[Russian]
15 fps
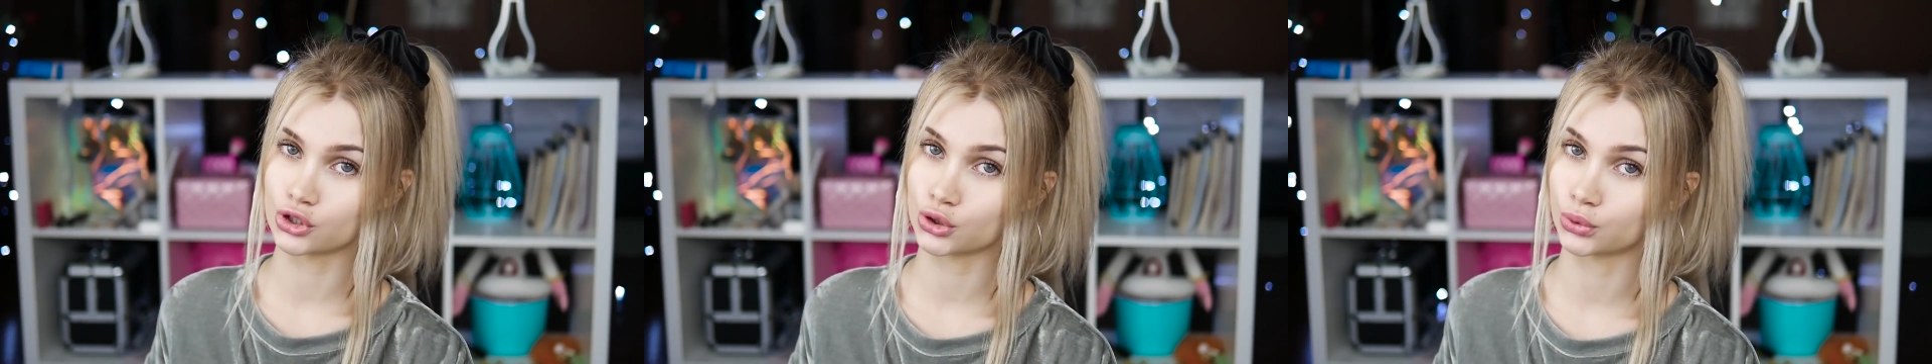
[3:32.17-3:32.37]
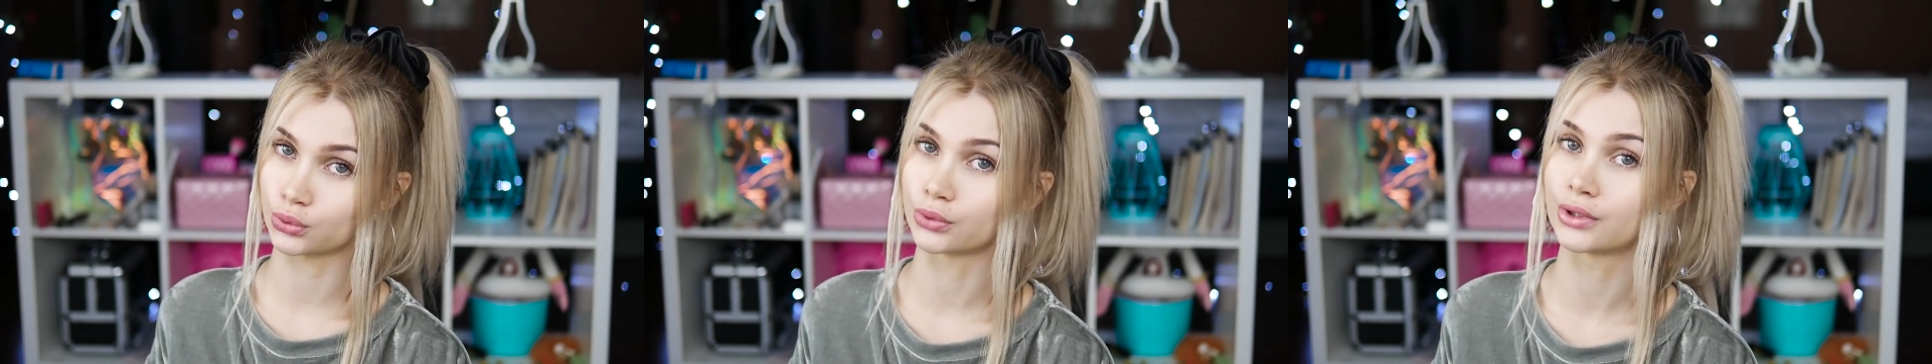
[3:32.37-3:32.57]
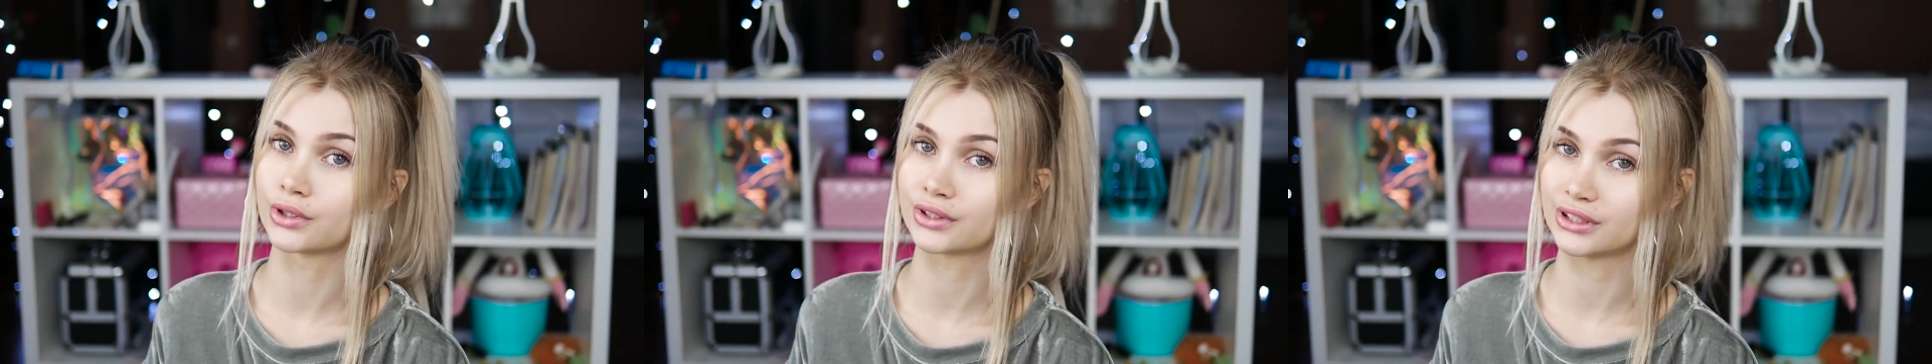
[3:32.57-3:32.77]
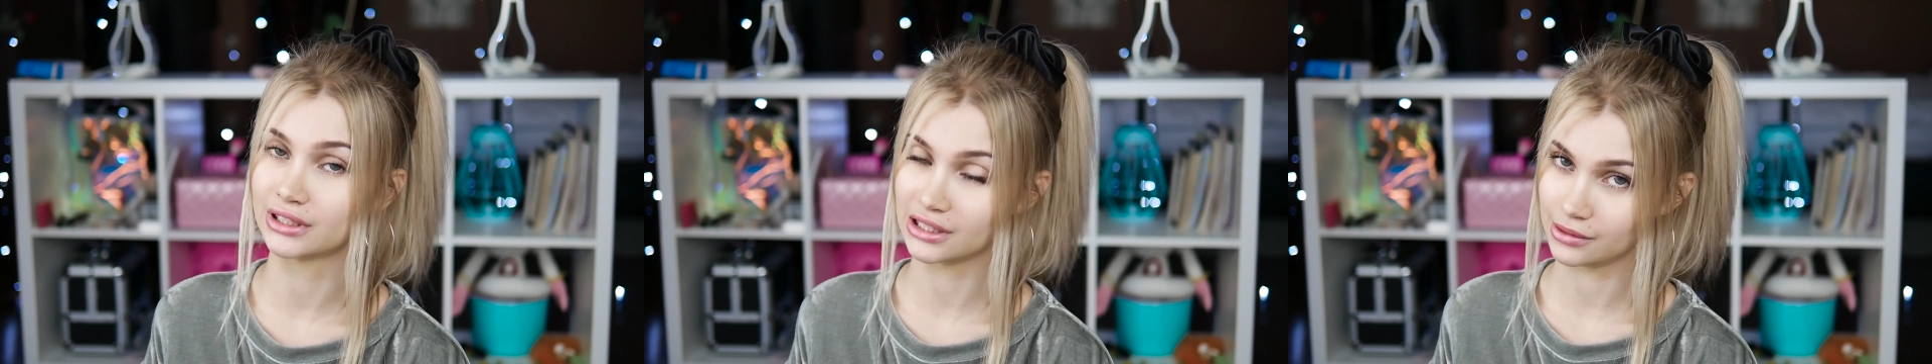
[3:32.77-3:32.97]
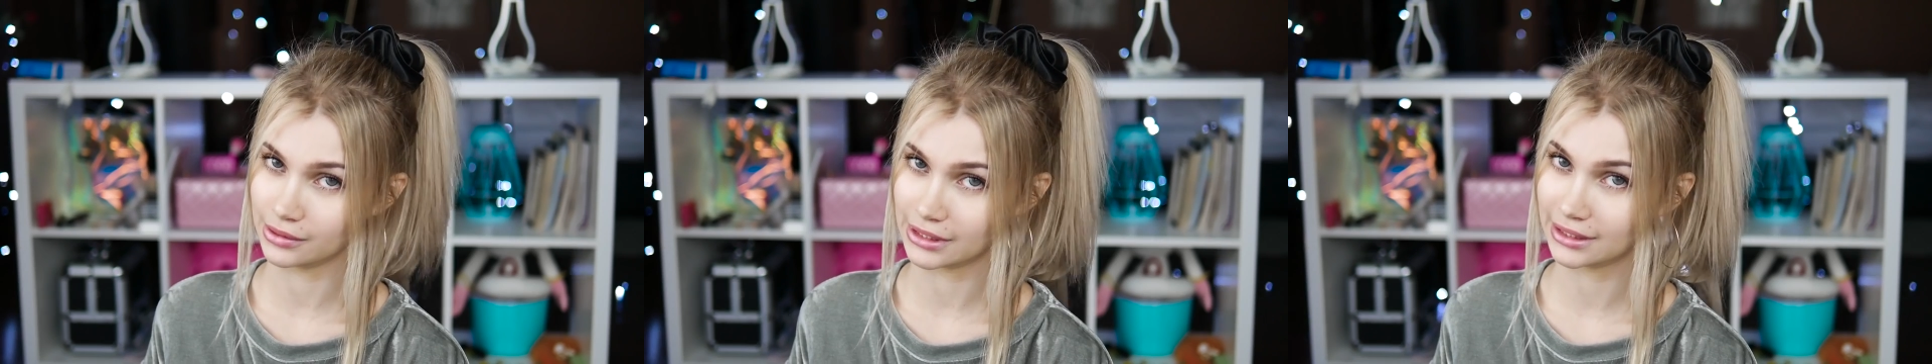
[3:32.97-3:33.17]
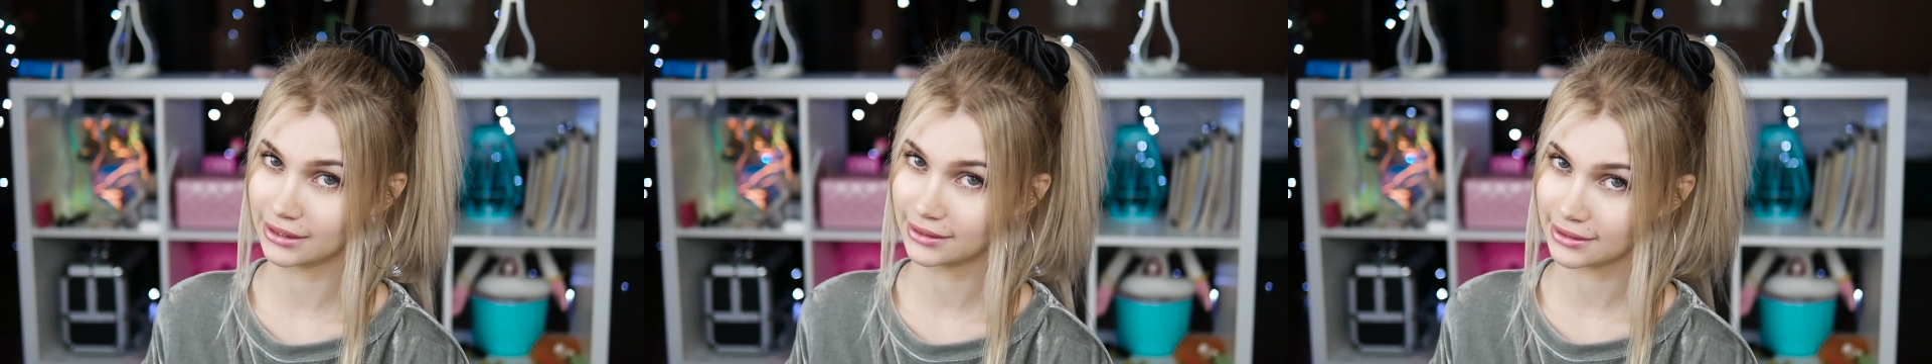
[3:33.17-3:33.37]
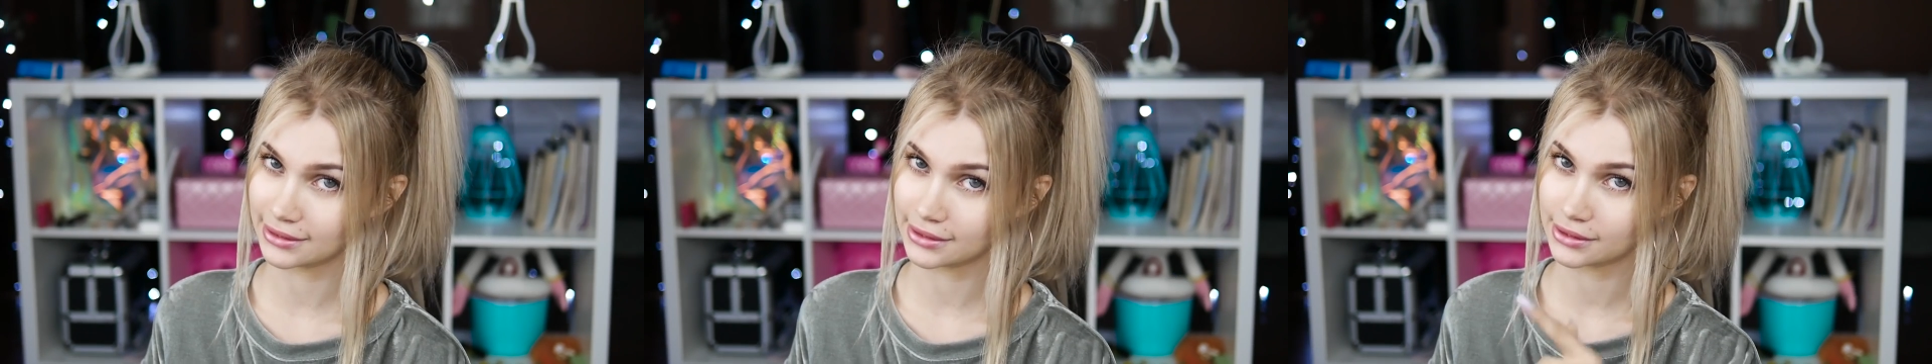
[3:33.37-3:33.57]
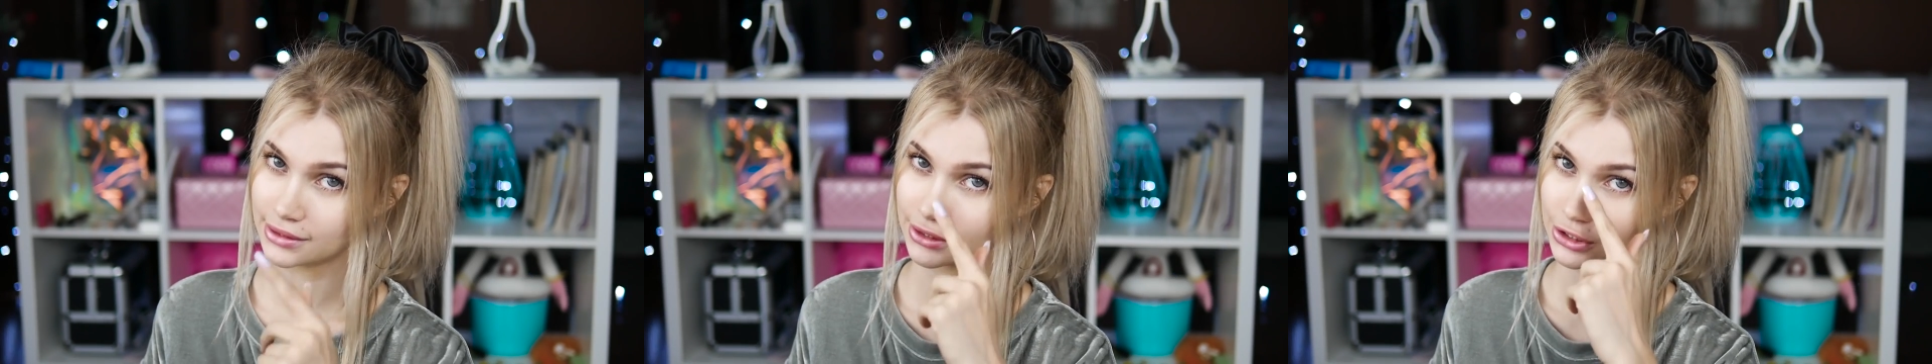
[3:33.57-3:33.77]
что да,
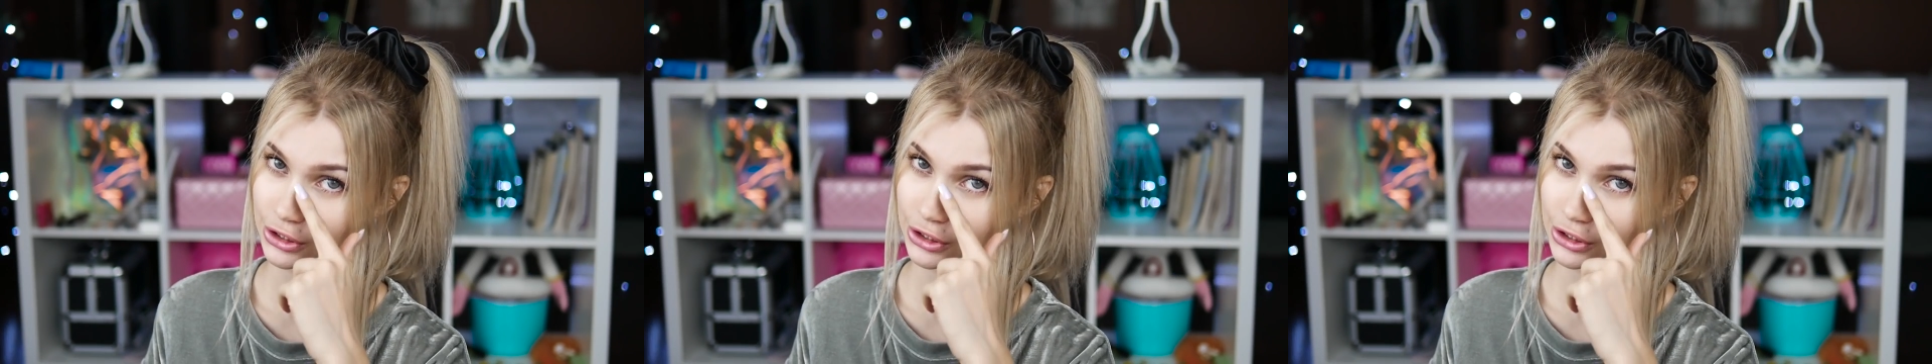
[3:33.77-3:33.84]
это